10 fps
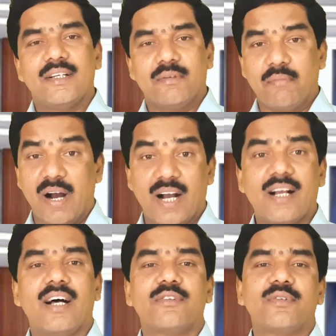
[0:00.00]

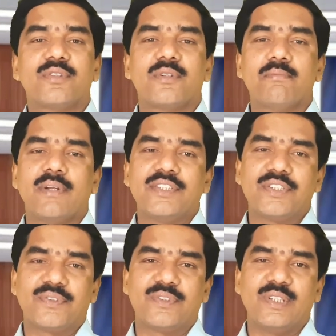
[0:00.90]
బాగా అదృష్టం
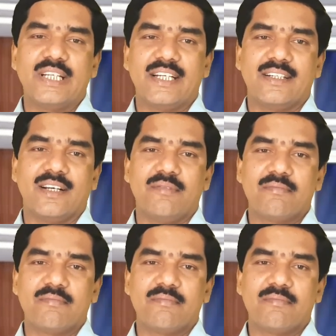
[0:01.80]
పనిచేస్తుంది అంటాం